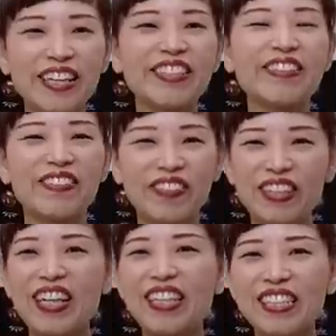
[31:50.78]
ね。こ
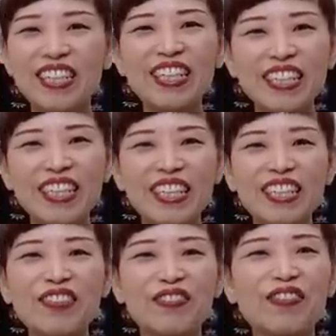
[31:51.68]
んな感じがいいか
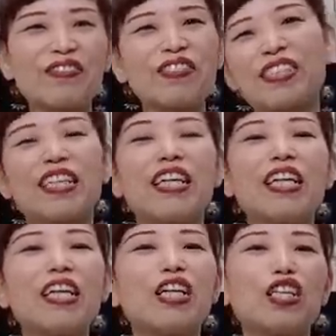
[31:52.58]
なと思いますね。
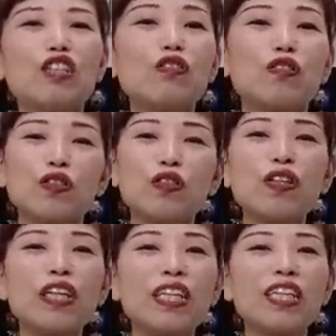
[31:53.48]
ちょっと黒
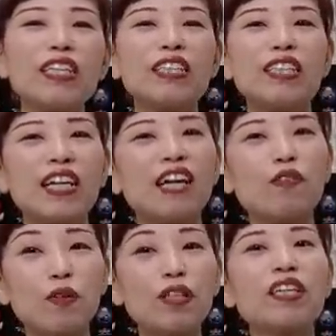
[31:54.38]
襟って
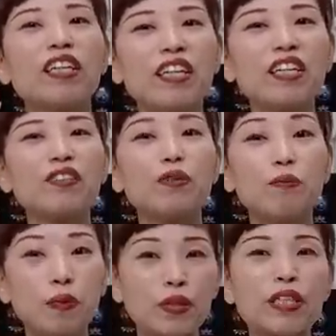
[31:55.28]
かっこいいから
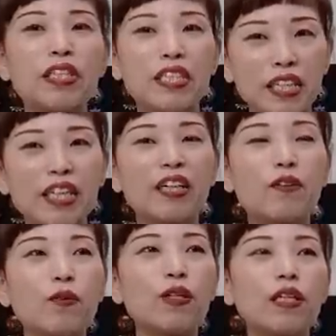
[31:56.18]
黒っぽい襟ってね
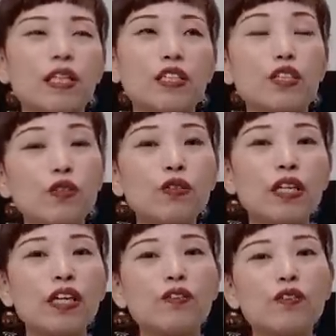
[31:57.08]
かっこいいから白
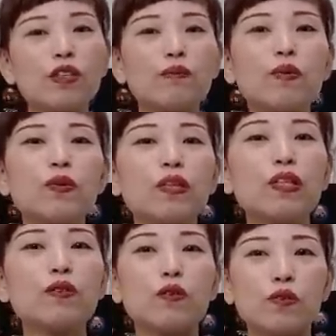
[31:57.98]
系の着物
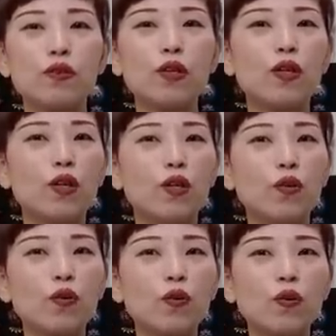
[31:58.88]
だと
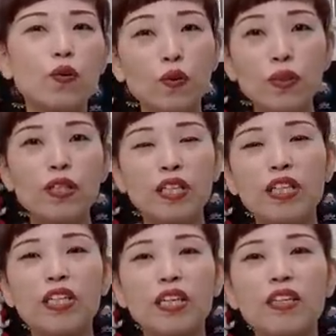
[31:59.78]
こう濃い
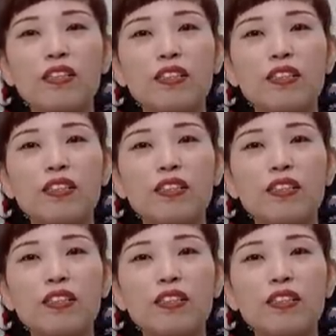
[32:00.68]
襟が